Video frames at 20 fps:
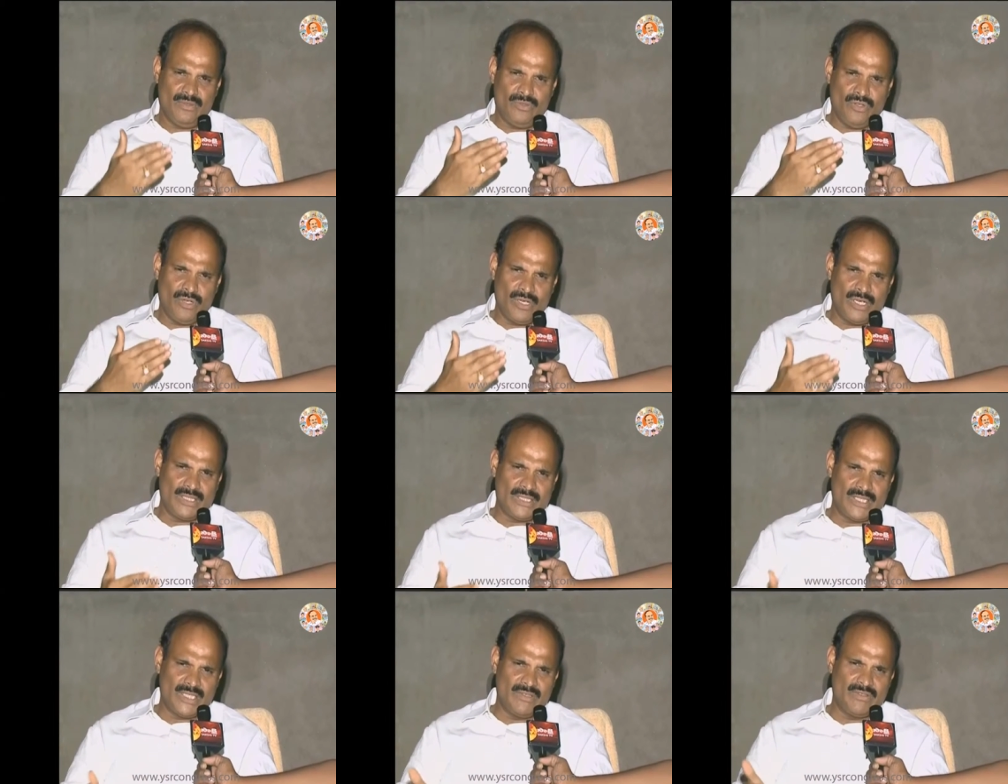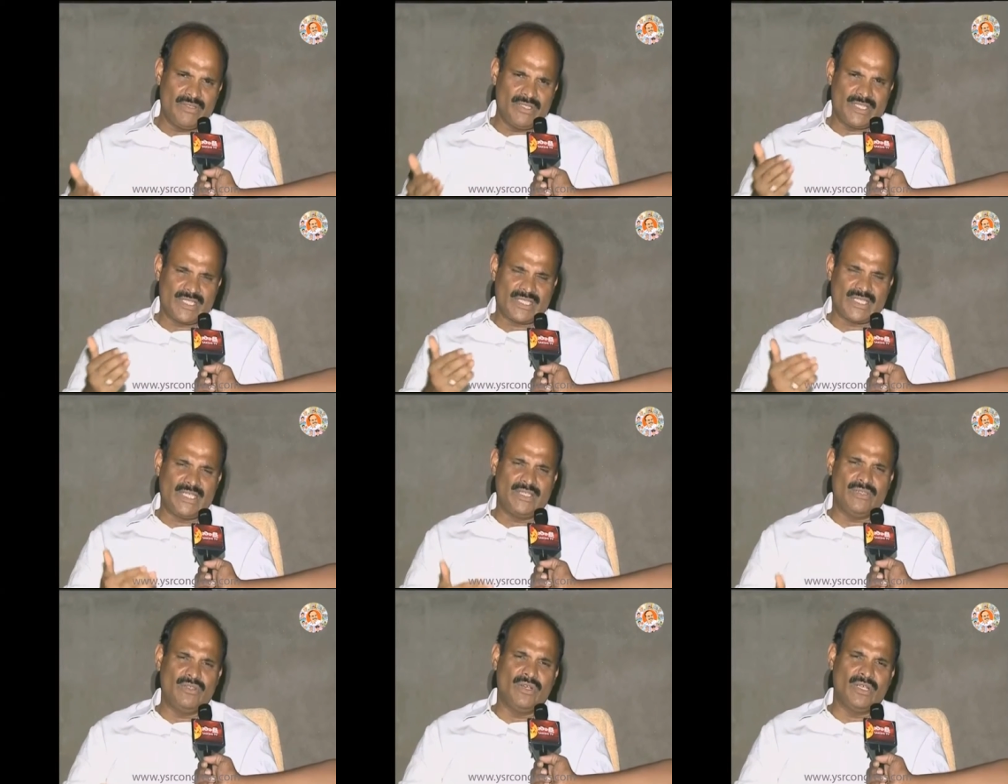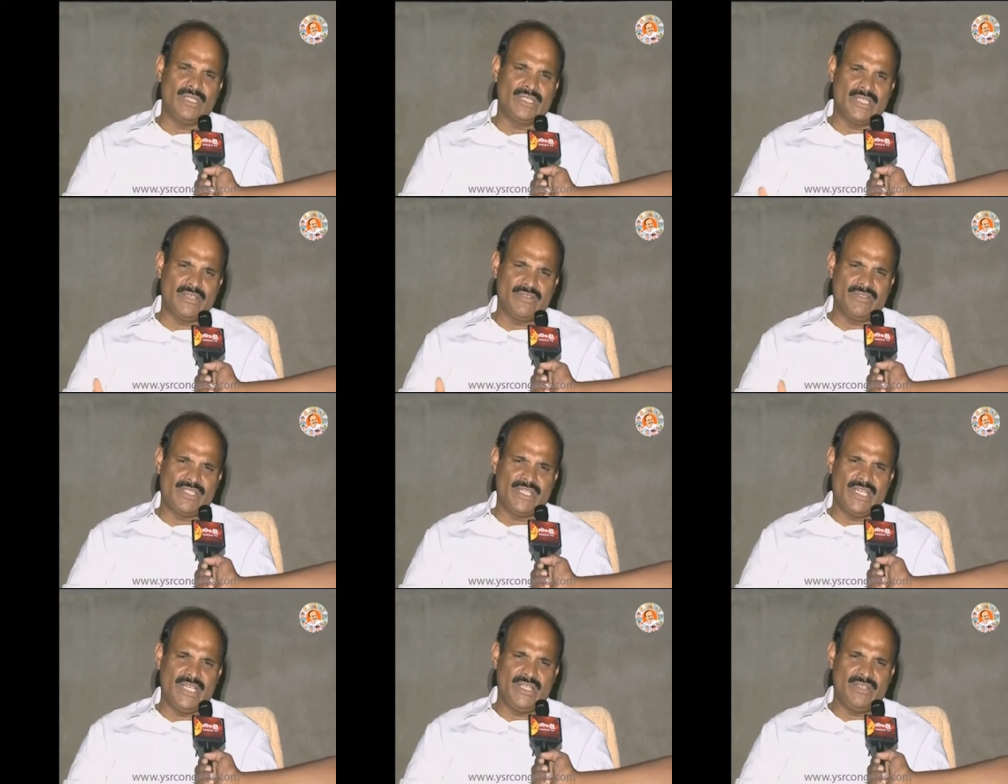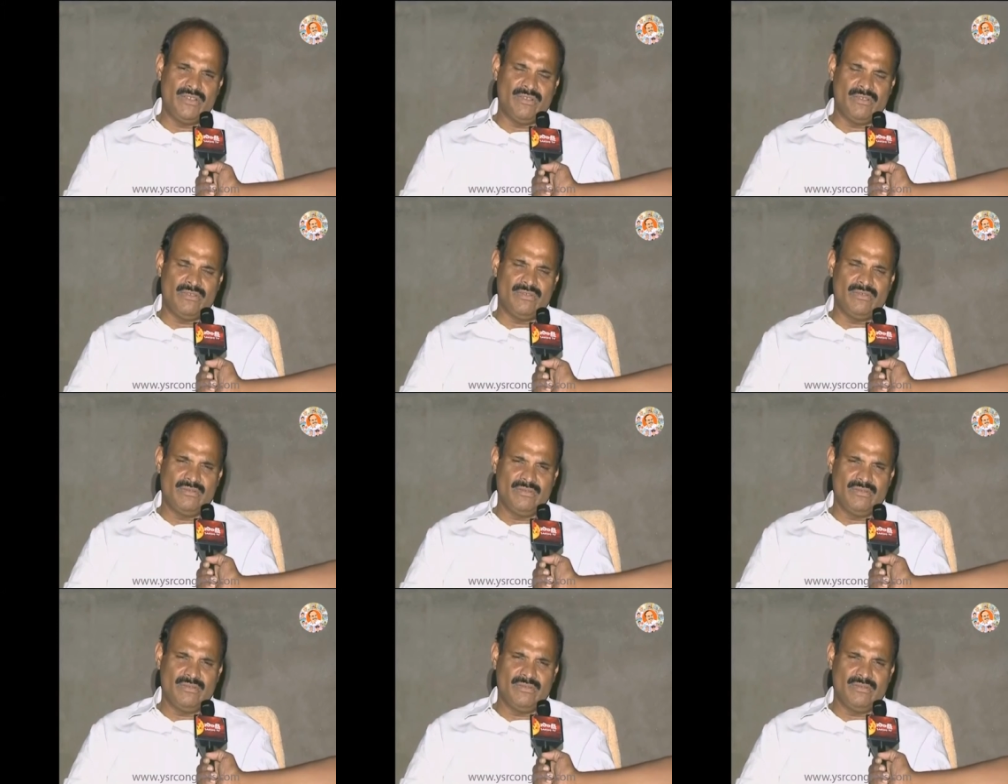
దొంగతనం ఇసుకని దొంగతనం చేయటం